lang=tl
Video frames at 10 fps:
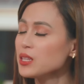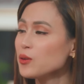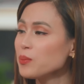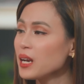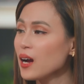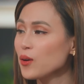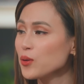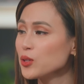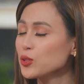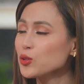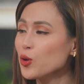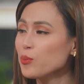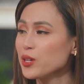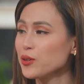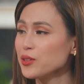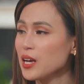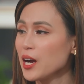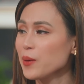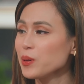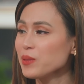may tanong pala ako. Totoo ba yun?
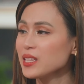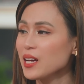Kapag may